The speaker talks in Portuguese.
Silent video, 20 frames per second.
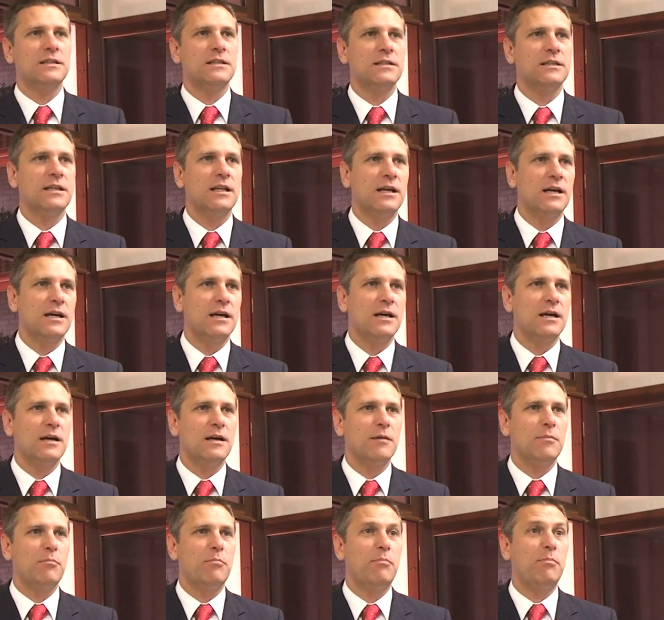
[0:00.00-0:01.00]

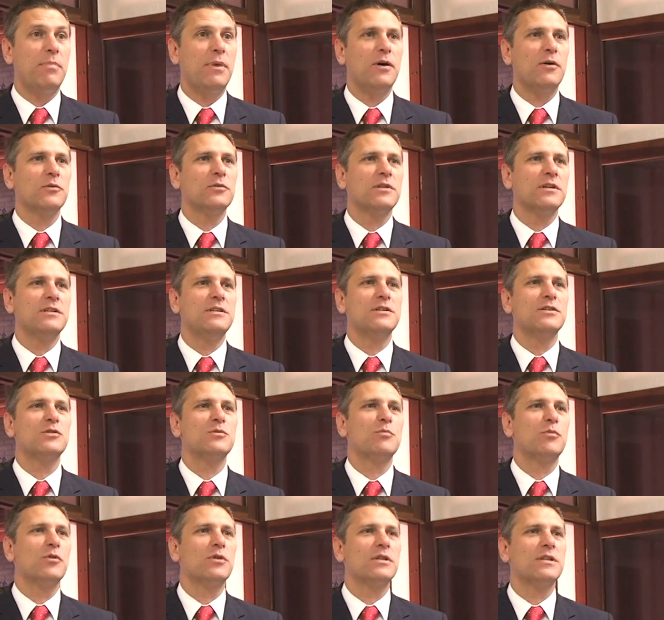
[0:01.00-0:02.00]
na pauta de
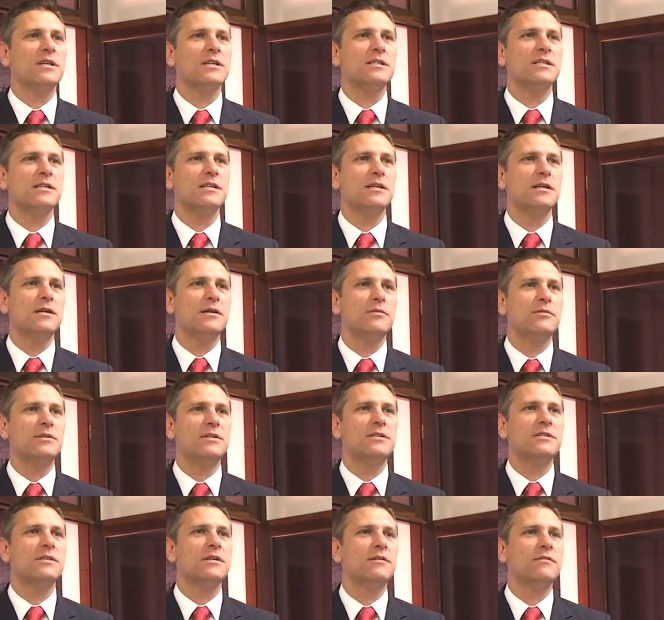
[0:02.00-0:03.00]

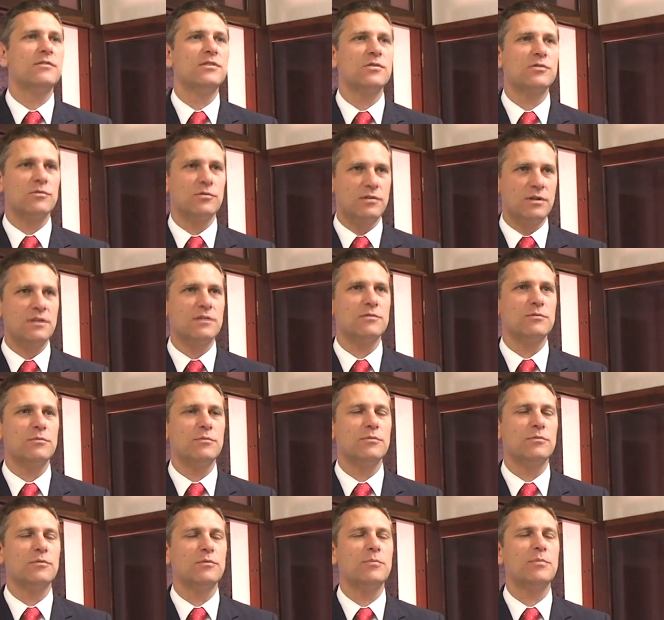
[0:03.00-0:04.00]
exportação e de serviço né,
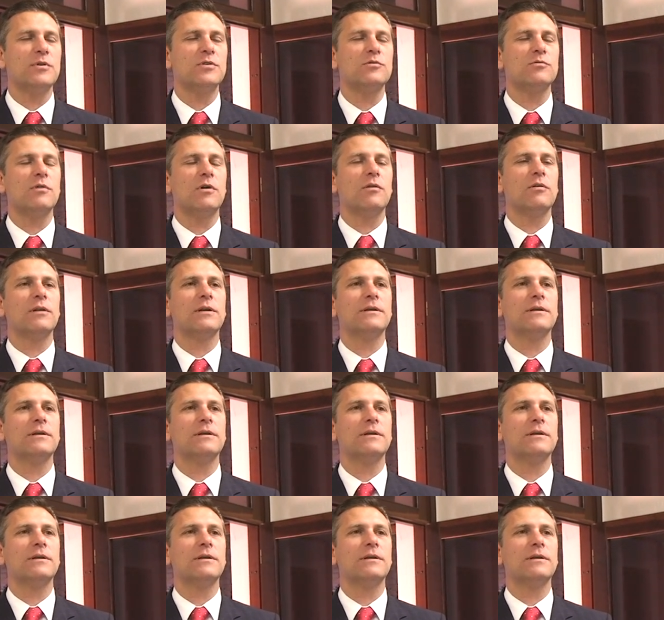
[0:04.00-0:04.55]
do, do pessoal